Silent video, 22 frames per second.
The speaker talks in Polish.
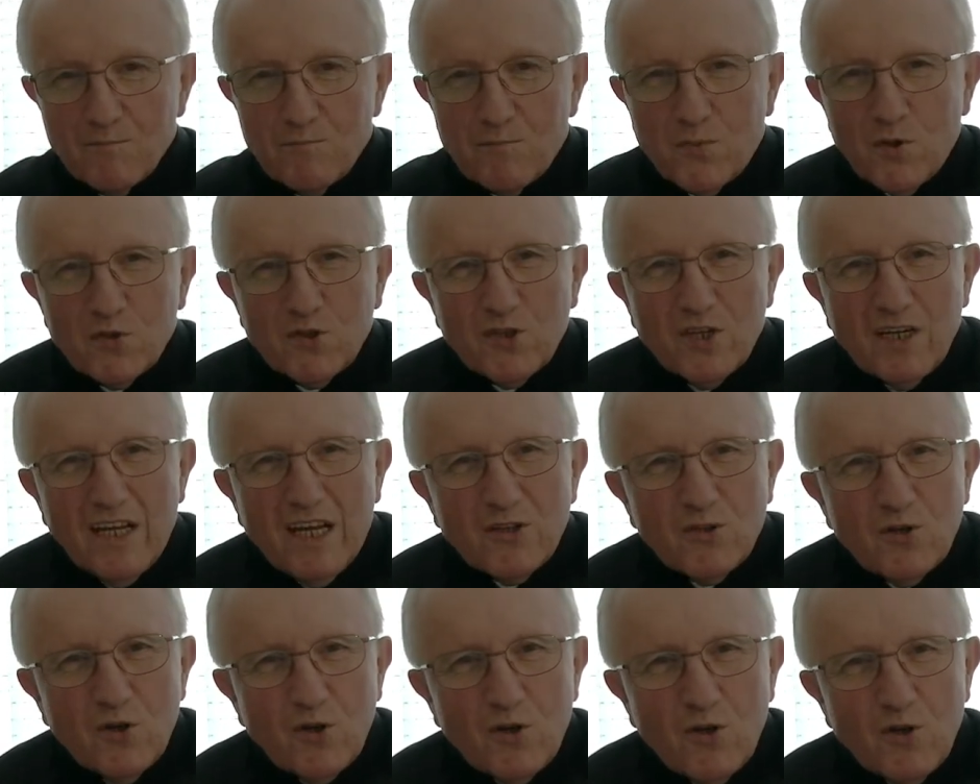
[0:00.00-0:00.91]
po co ja
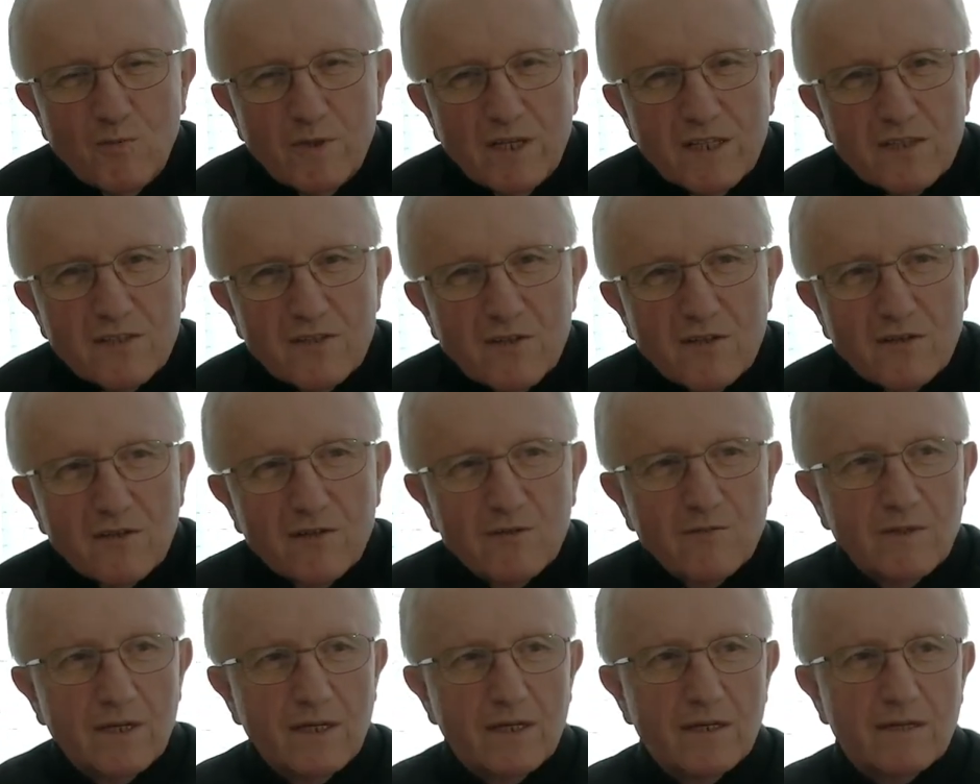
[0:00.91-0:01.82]
to robię, co
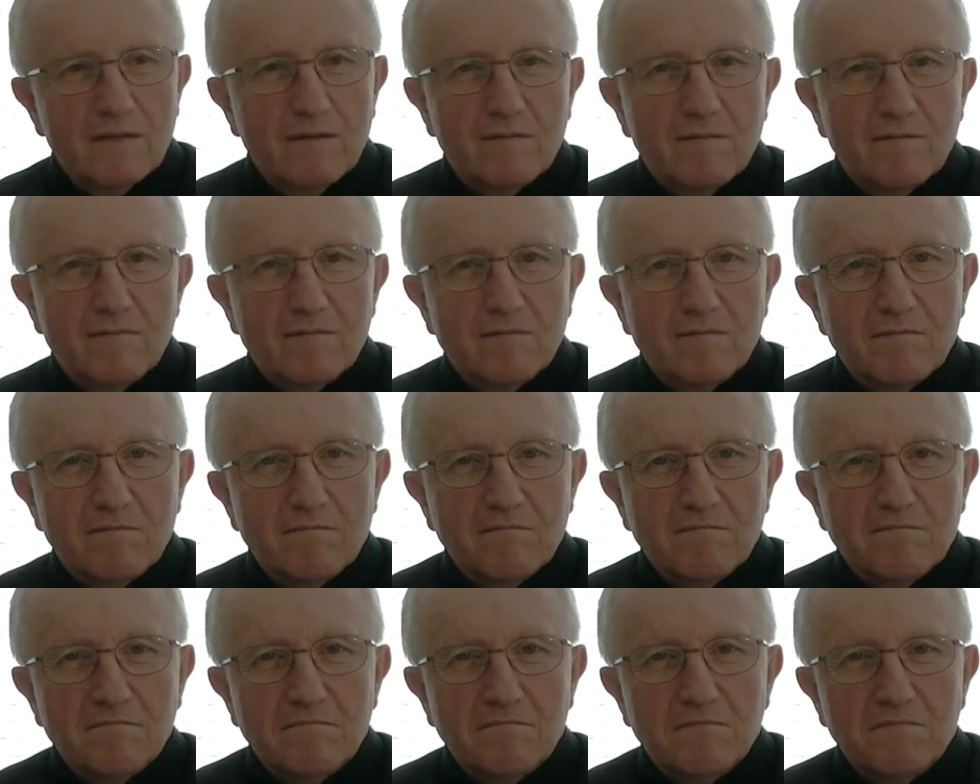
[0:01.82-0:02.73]
robię?
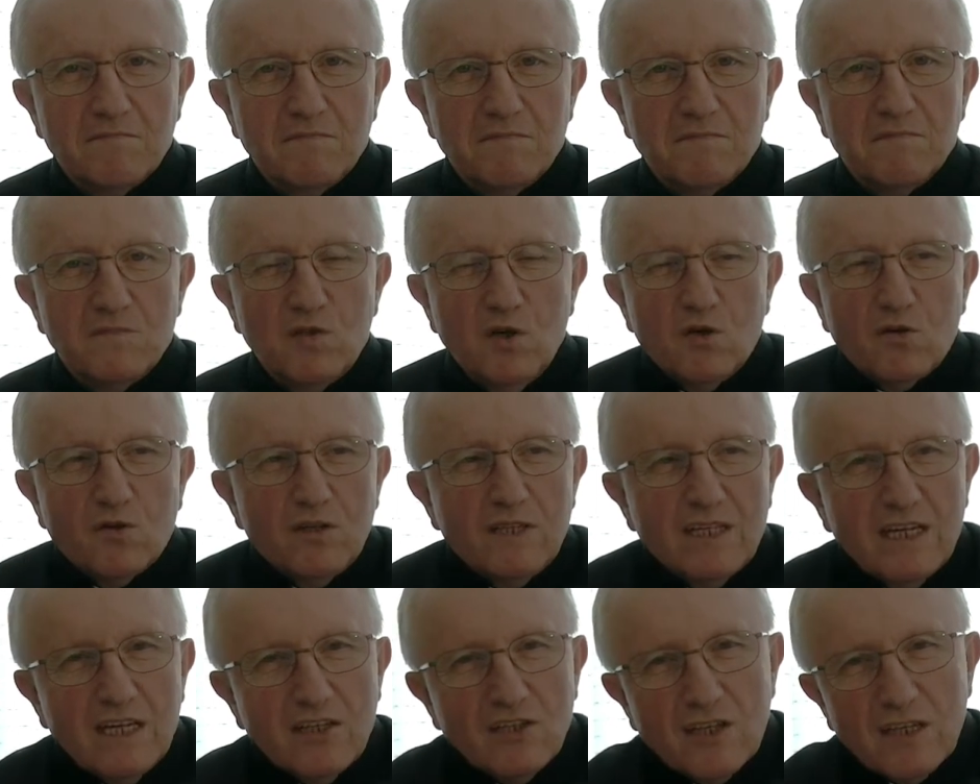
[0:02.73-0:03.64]

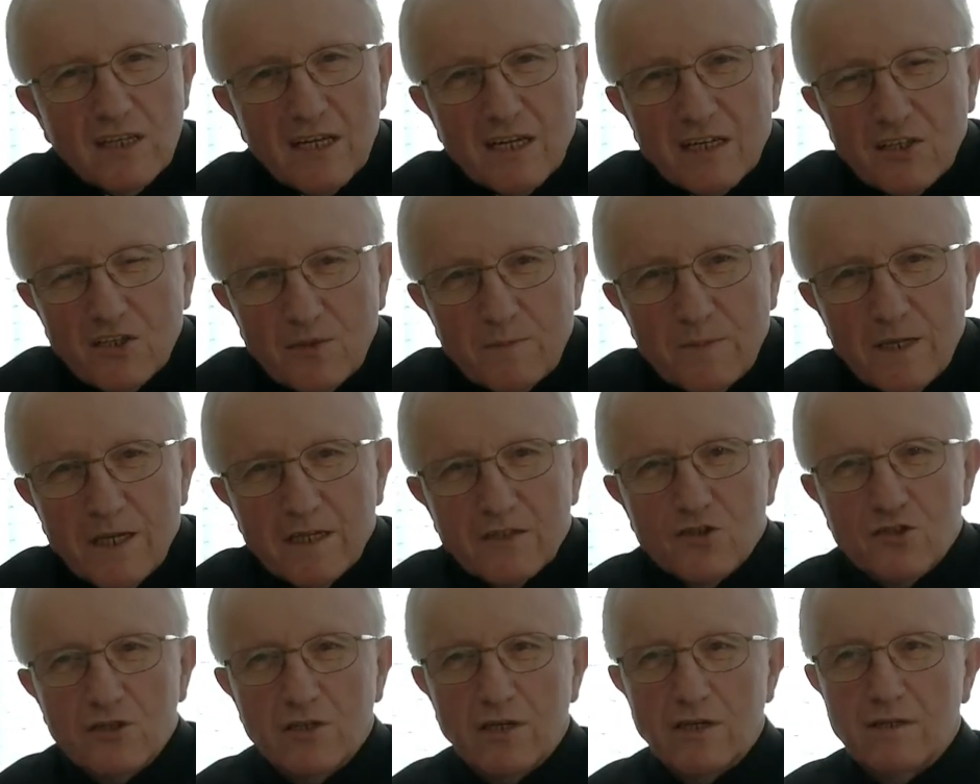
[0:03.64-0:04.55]
dokąd ja się tak
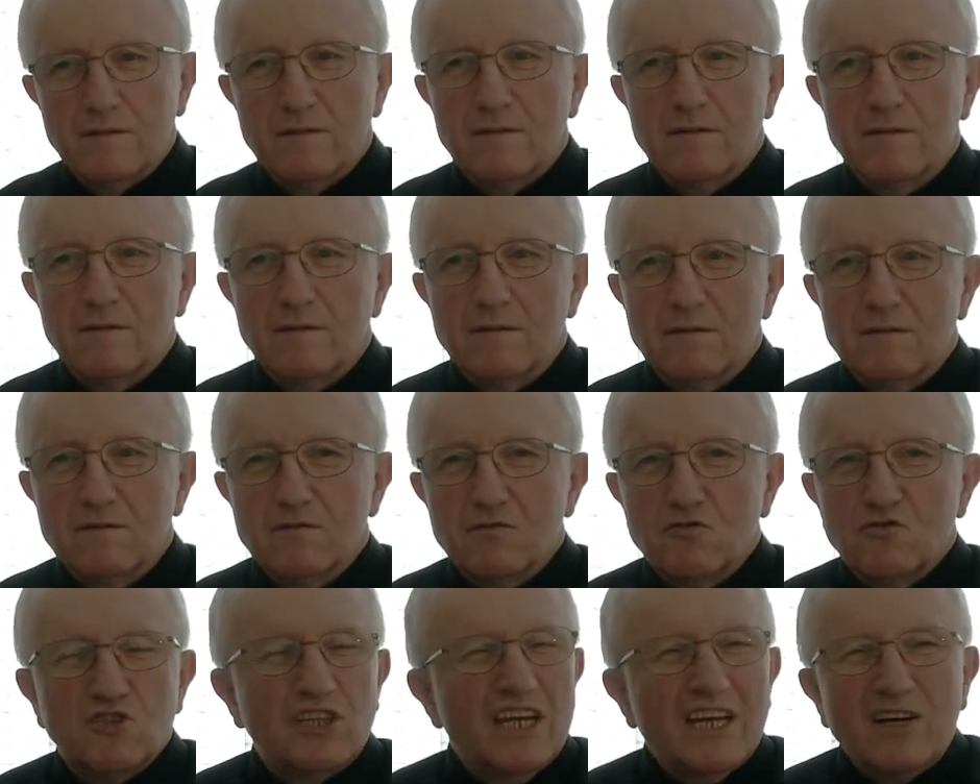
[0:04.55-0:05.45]
śpieszę?
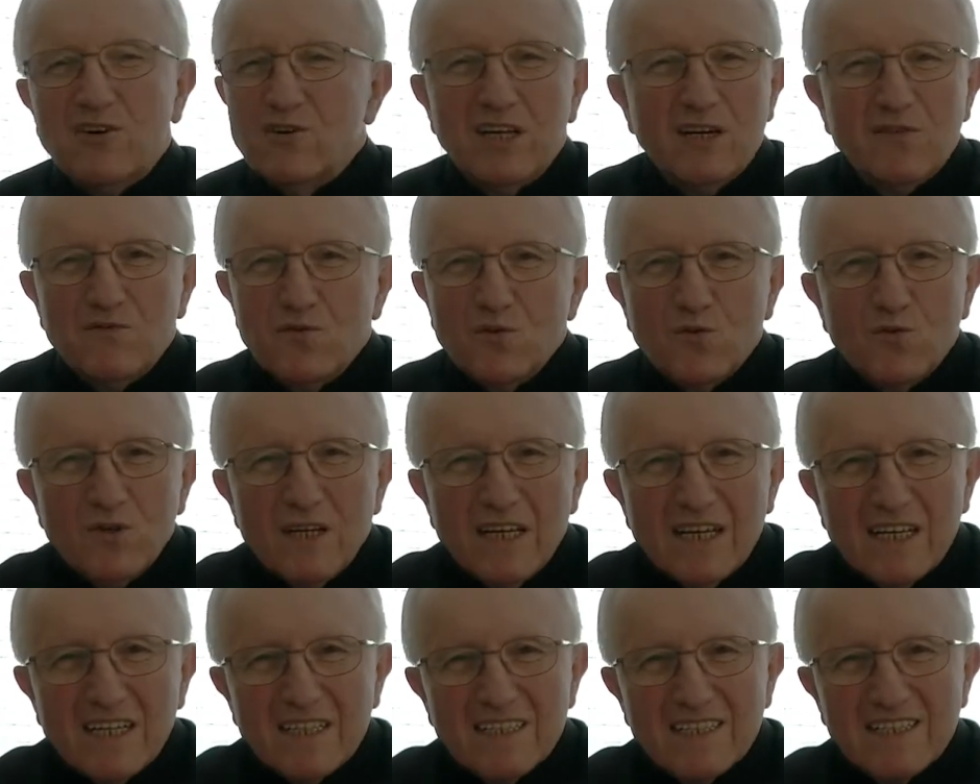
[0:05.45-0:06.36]
Czego ja w
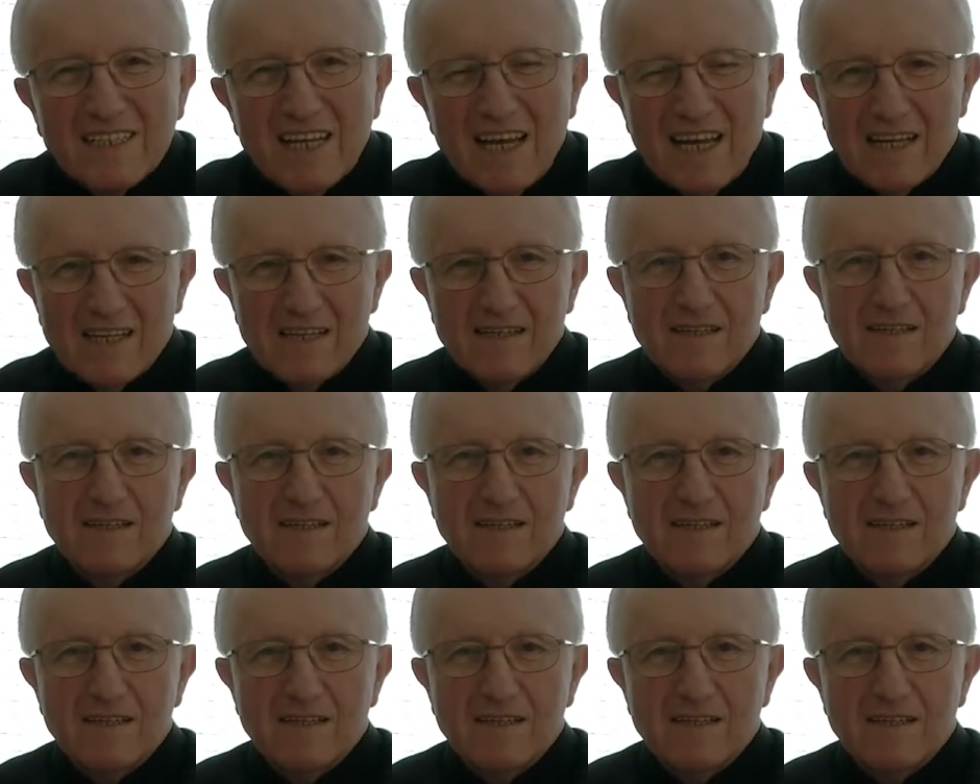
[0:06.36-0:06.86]
ogóle chcę?